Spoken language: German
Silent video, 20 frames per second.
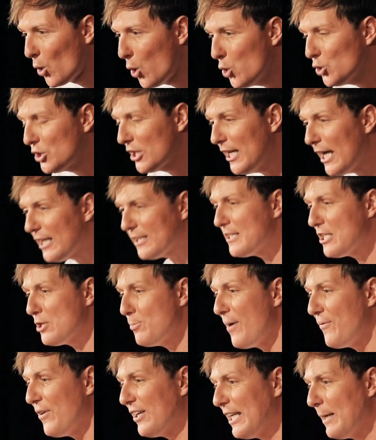und da dachte sich
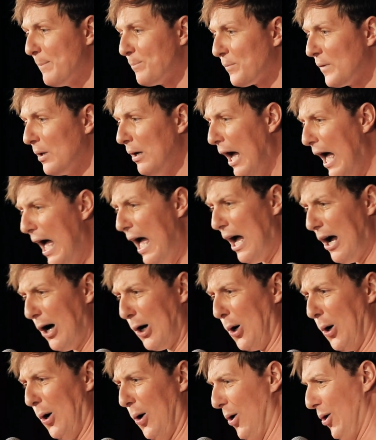mein Vater, ach
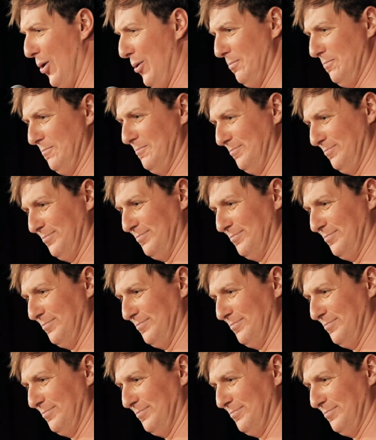komm,